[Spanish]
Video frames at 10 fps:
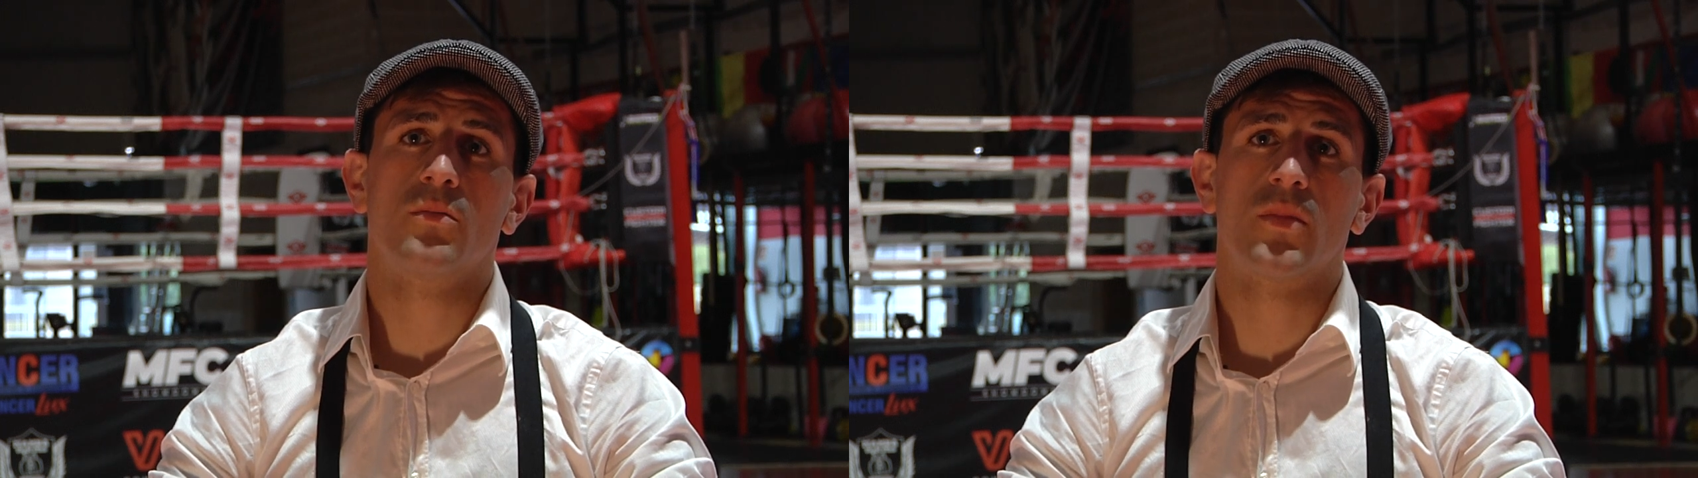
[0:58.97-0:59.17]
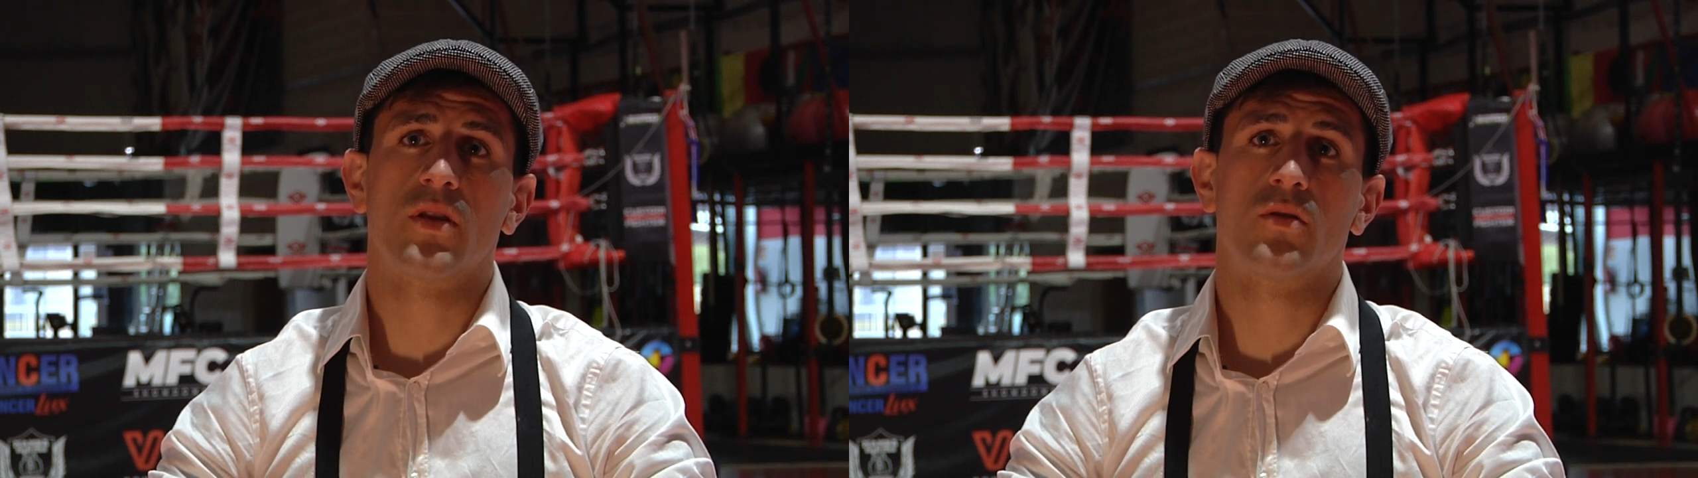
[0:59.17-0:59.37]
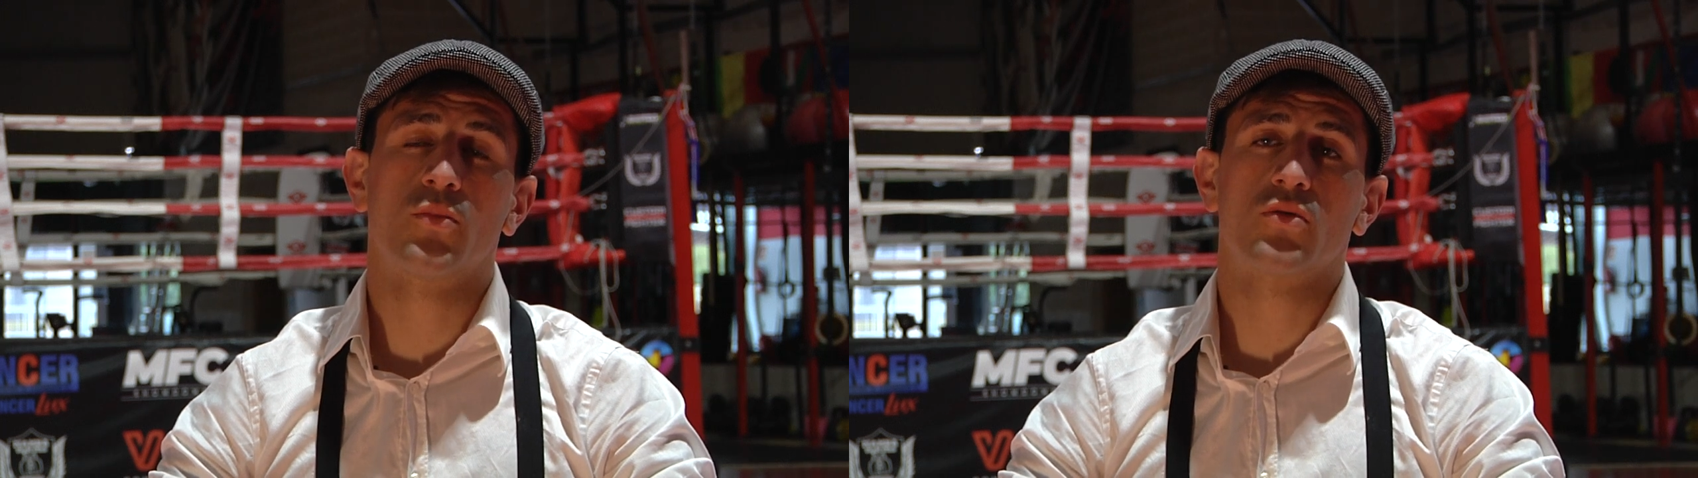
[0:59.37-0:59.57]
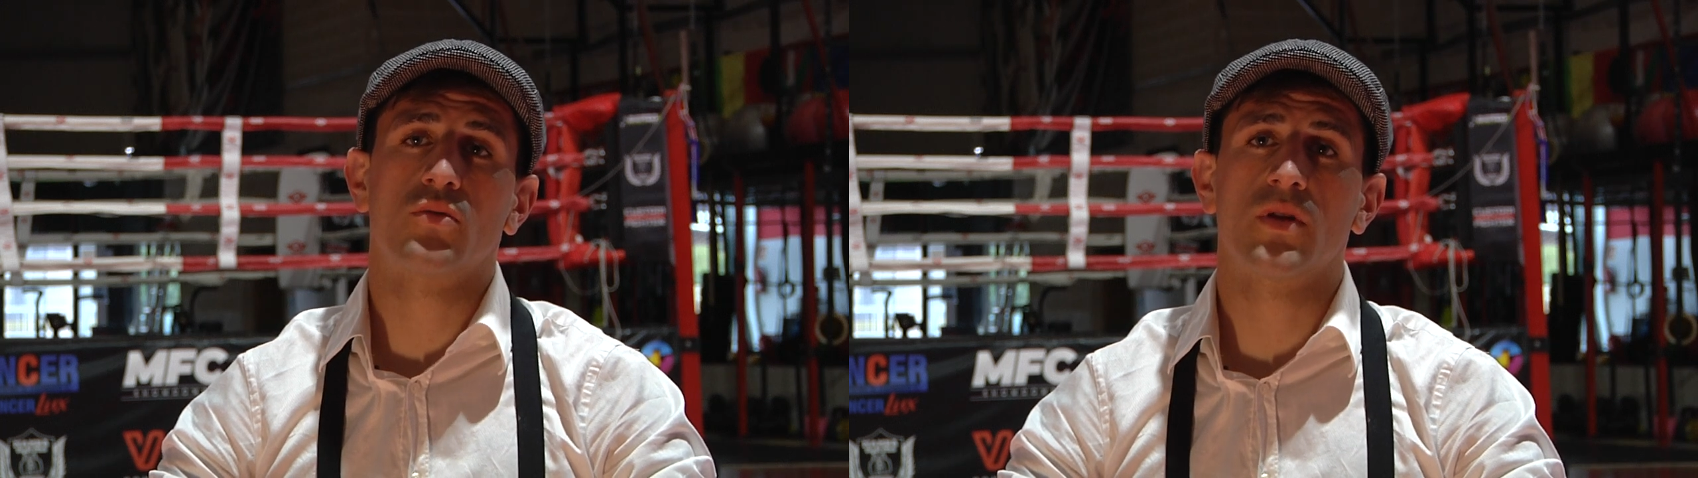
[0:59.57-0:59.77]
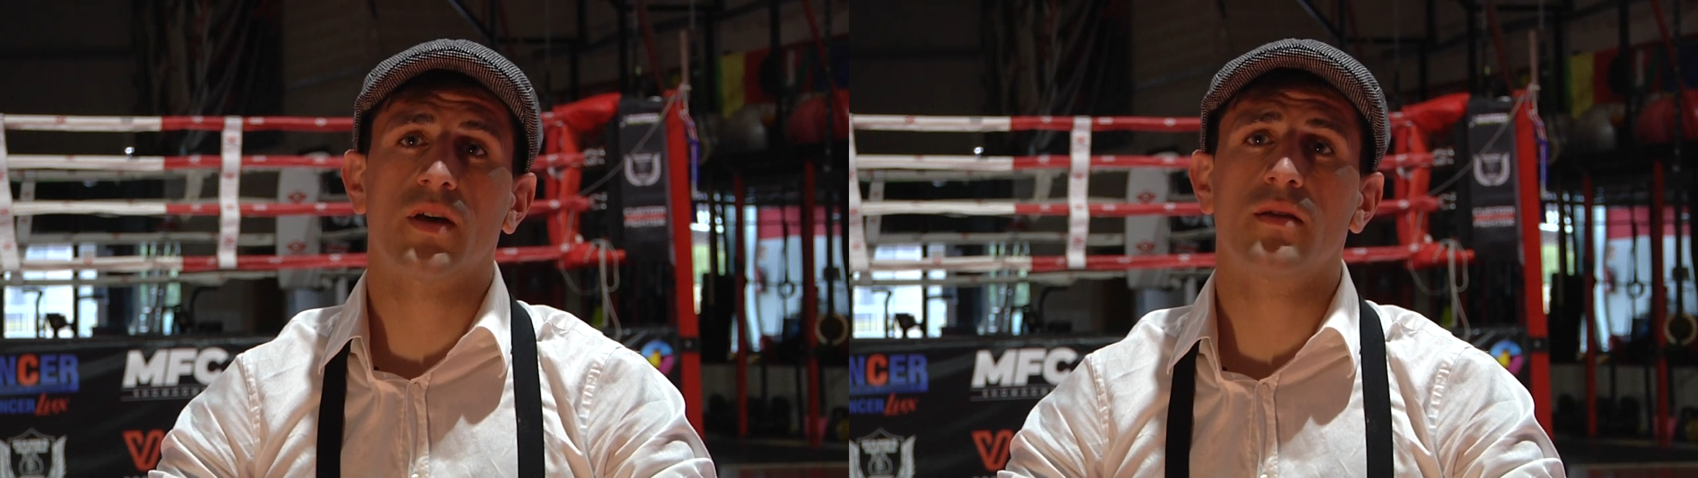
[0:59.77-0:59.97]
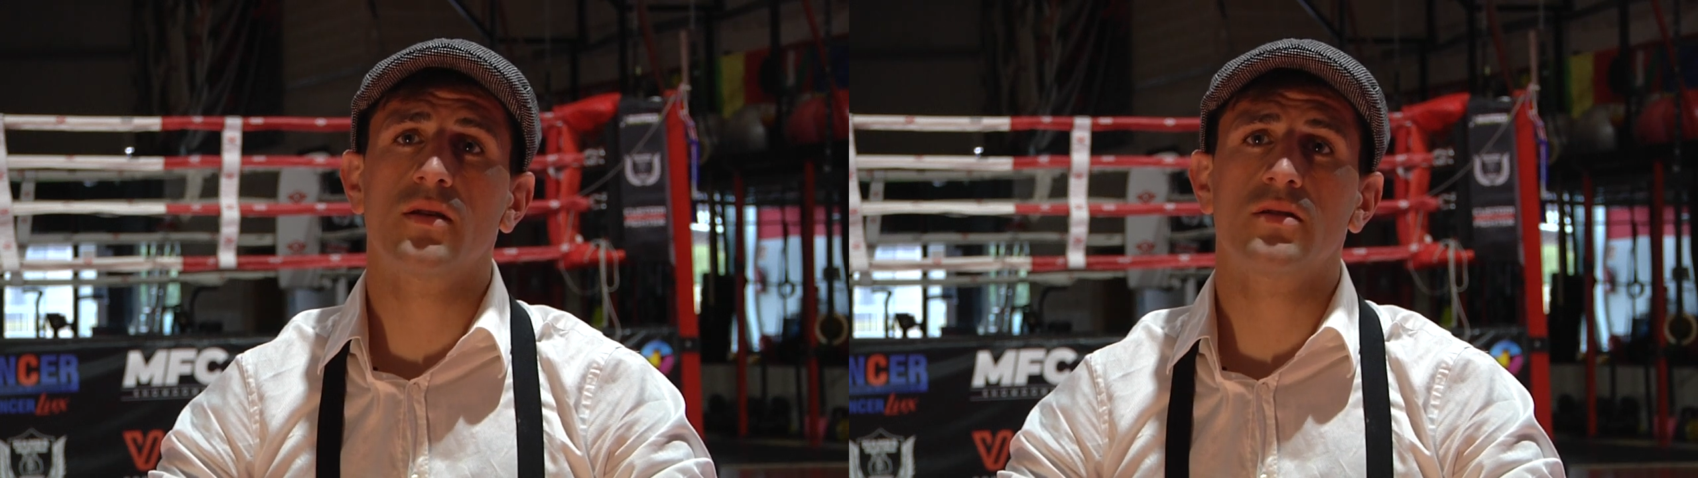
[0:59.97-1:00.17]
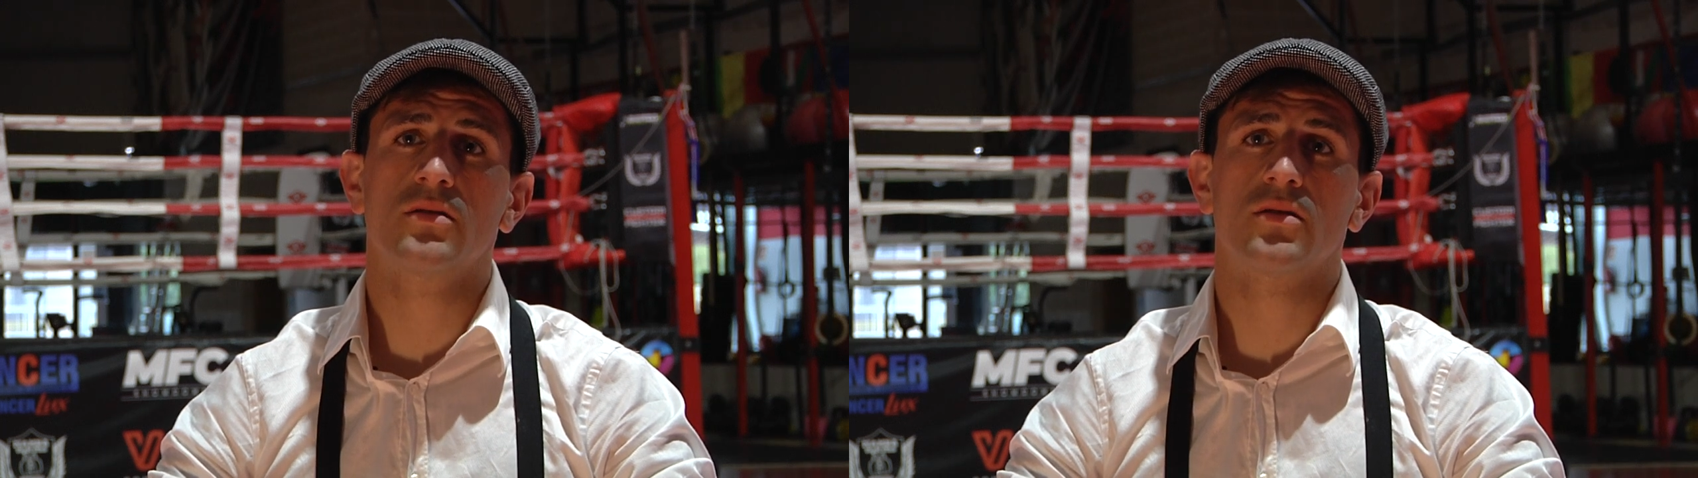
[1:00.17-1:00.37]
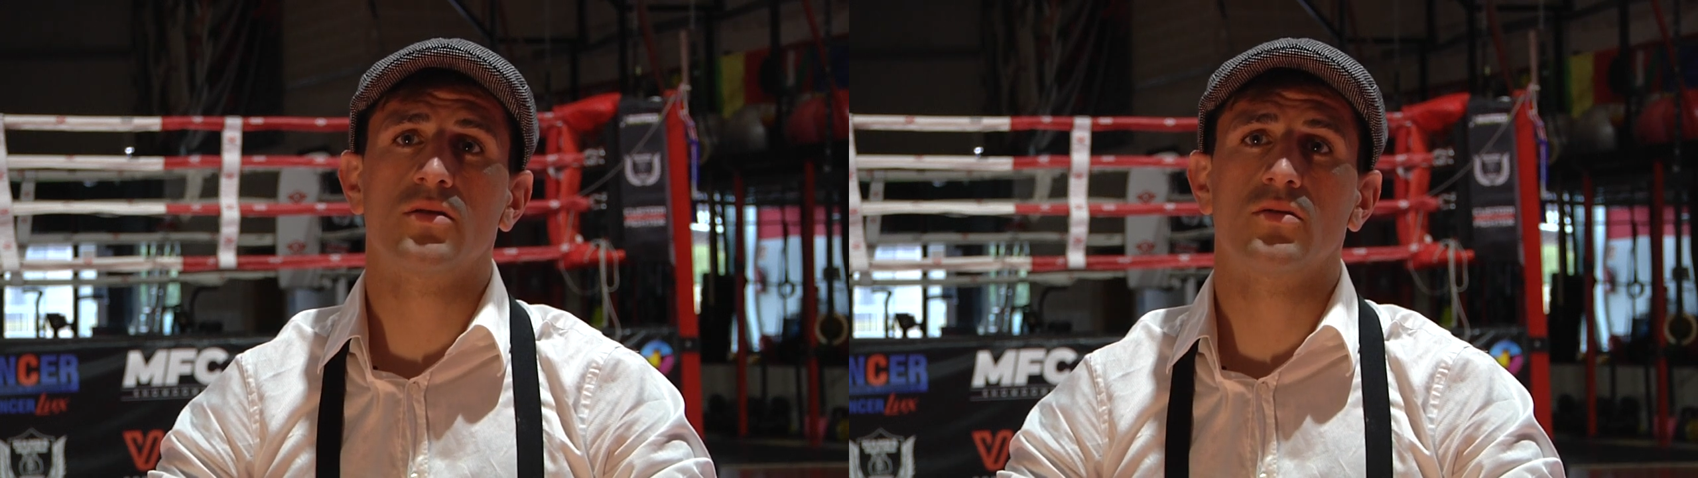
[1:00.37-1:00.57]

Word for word: me dio oportunidades y